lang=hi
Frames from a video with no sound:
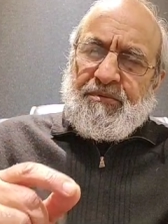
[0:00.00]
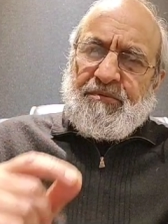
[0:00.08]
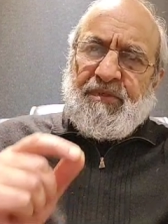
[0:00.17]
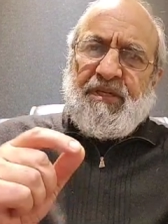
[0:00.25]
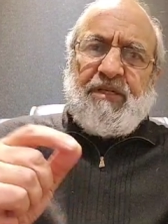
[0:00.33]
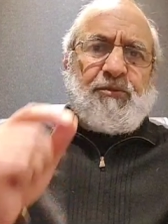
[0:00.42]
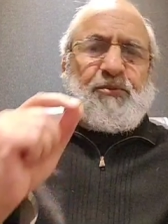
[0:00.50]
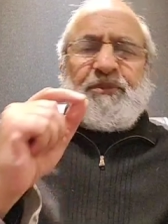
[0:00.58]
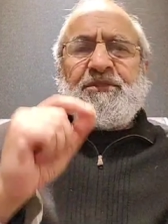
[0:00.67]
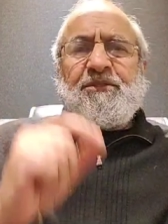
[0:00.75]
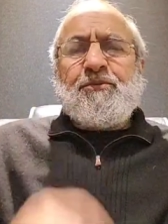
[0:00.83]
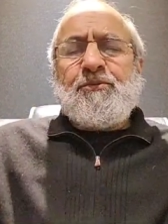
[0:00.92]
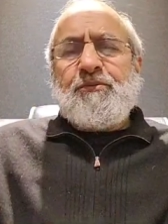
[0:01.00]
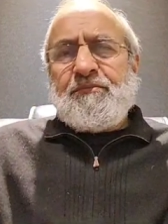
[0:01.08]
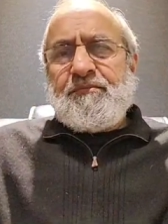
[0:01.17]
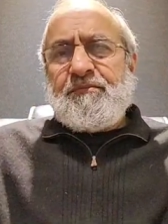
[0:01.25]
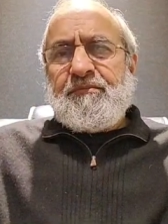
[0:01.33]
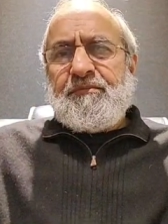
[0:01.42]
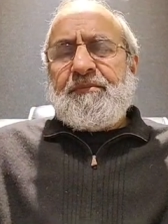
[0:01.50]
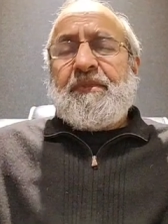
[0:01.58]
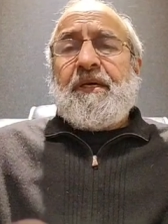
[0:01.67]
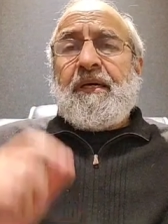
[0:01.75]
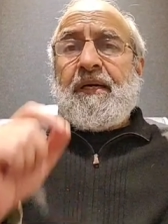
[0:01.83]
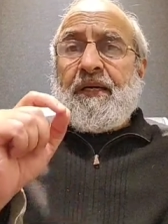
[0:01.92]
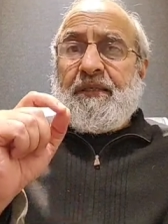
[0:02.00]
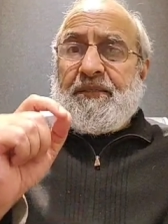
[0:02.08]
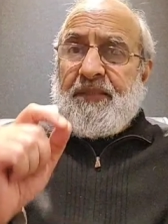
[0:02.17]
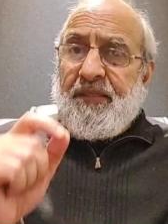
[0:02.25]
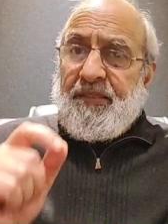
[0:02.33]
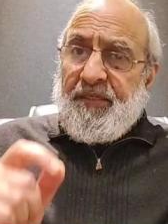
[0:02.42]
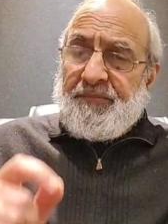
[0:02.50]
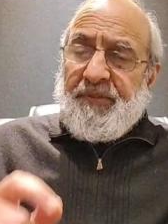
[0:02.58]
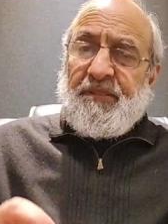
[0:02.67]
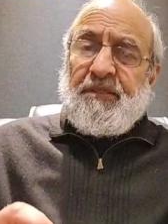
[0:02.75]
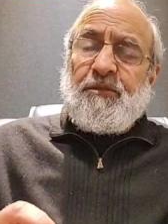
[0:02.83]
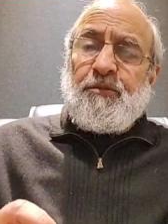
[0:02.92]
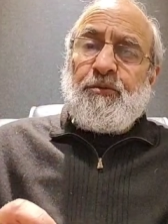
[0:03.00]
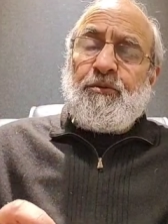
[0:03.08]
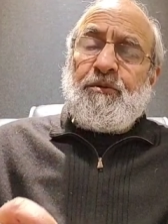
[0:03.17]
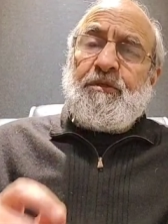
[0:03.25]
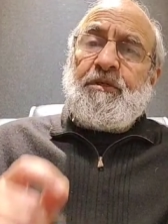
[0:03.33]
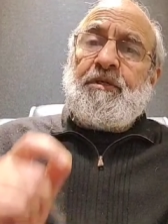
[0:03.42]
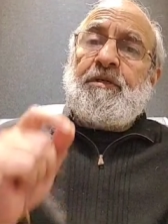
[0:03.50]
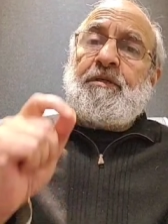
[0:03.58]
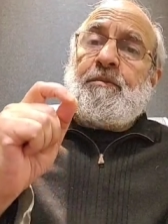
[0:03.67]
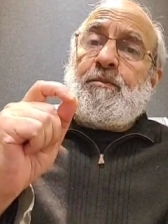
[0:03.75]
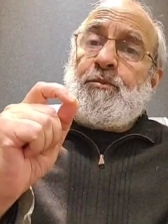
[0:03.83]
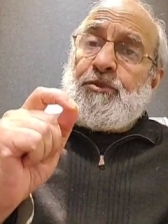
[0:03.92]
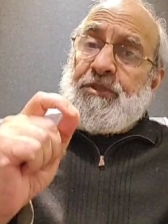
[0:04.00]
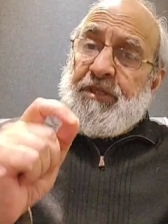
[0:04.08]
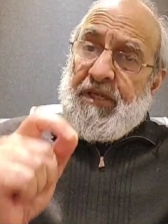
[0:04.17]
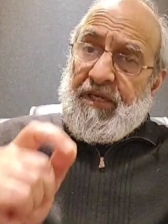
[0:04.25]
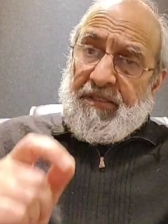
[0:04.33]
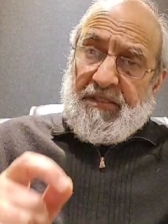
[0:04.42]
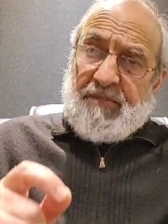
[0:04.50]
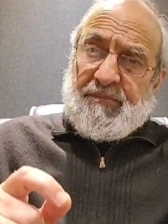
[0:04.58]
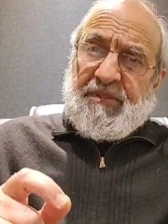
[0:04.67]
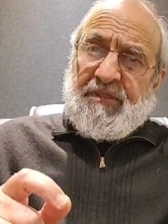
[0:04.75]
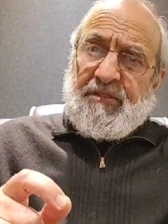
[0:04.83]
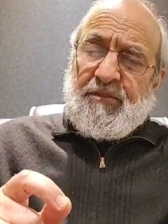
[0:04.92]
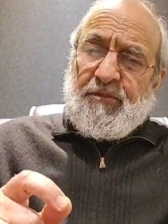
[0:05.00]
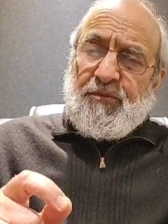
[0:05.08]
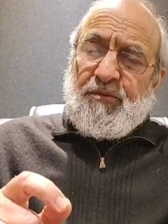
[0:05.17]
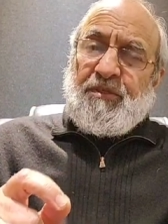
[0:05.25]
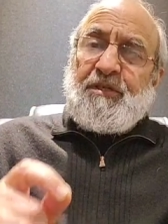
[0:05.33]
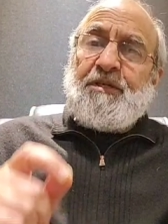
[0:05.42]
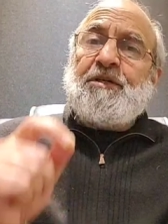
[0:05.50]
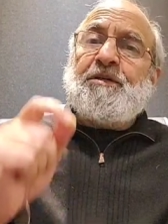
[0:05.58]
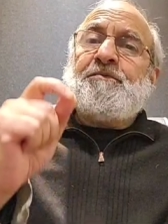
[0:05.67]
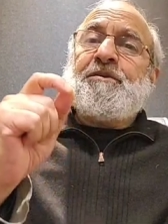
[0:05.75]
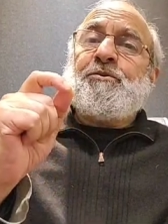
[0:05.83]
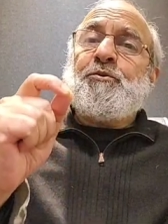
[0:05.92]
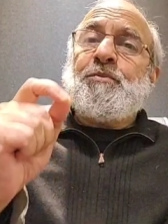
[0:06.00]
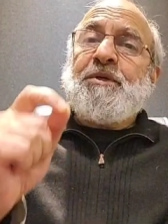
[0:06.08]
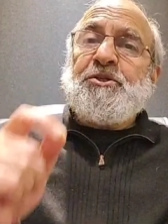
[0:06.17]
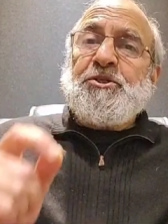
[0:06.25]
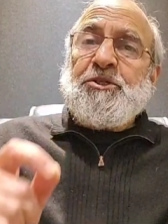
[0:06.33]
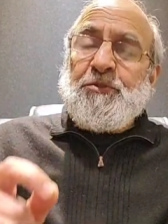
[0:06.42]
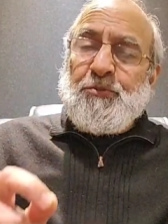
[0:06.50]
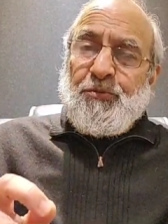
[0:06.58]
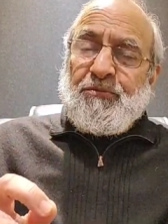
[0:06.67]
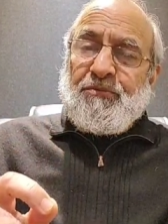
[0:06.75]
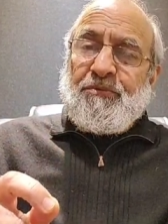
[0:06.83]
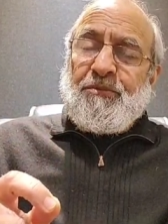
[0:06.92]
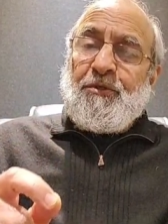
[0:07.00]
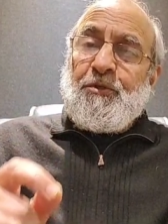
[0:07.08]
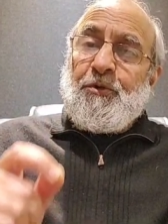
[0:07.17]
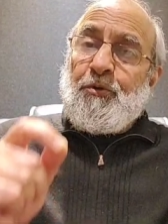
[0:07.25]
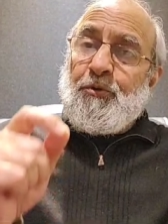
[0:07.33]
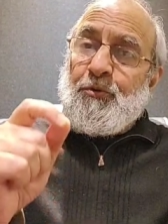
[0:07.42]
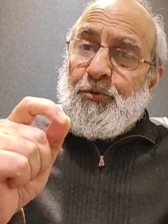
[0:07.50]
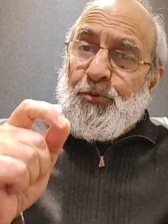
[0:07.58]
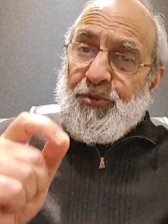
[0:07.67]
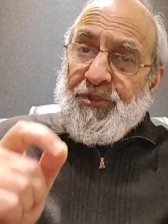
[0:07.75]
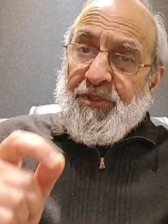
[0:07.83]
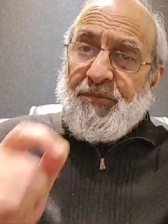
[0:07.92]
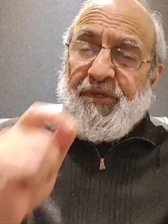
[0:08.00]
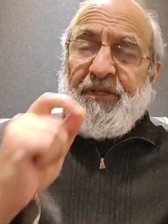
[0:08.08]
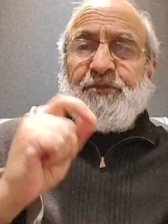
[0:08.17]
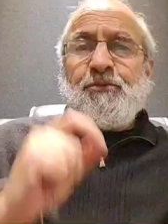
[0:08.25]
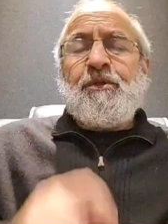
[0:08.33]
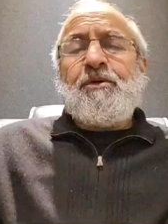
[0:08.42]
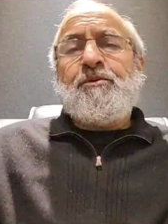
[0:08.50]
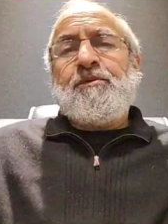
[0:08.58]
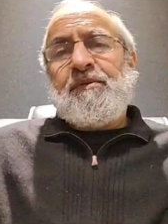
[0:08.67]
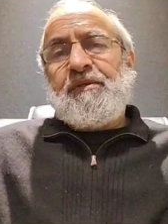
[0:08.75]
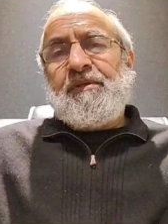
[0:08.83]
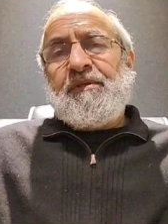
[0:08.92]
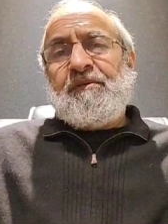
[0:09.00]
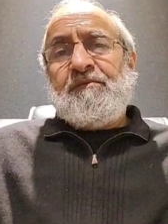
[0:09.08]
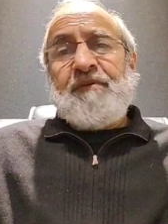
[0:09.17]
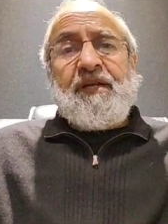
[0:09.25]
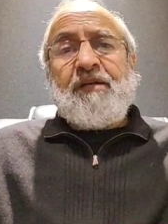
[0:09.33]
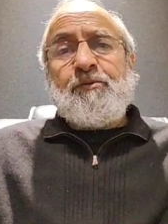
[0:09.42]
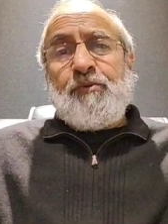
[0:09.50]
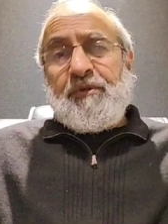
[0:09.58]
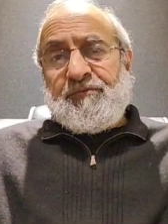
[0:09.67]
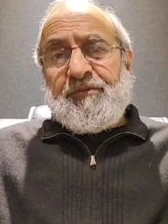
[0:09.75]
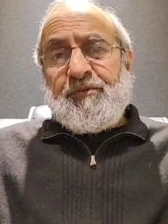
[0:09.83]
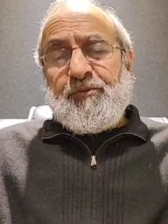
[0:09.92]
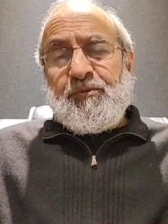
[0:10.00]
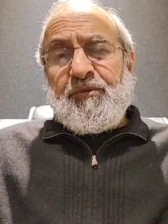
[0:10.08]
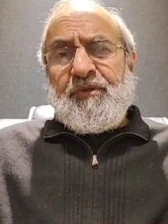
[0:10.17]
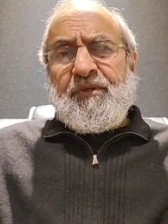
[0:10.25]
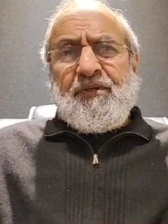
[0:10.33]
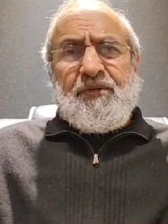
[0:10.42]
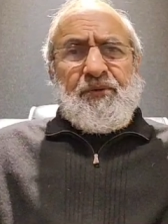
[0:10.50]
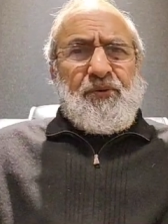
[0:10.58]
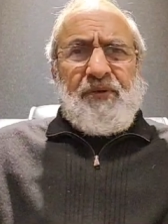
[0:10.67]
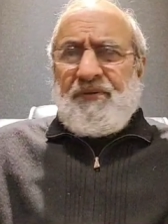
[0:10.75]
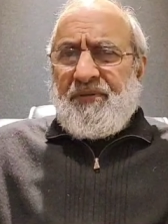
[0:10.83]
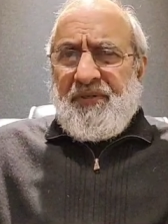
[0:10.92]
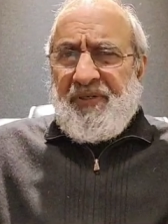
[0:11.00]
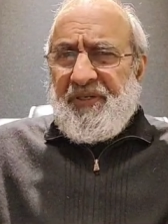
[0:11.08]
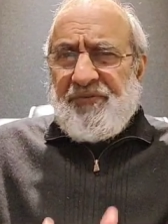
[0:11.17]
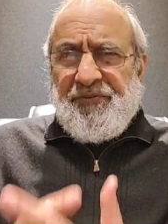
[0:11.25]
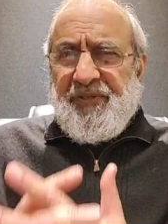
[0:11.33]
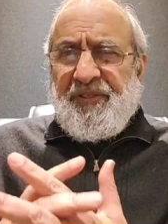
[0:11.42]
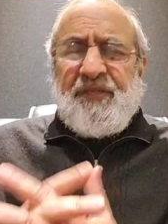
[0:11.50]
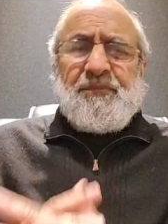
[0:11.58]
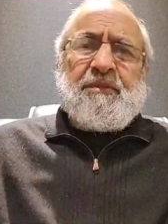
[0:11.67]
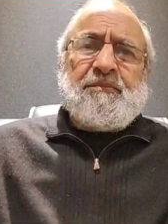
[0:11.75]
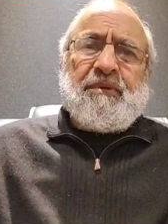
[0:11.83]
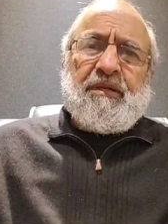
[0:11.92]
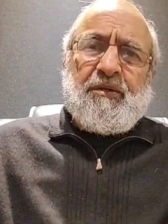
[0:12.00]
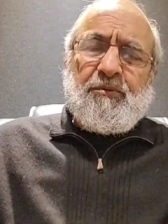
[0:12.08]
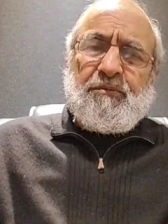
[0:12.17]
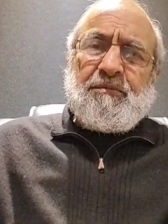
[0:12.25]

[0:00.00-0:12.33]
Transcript: वला सरू आसानियाँ पैदा करो मुश्किल ना पैदा करो व तो तबशरू और खुशखबरियाँ सुनाओ वला तो नफ़रू और नफ़रतें मत फैलाओ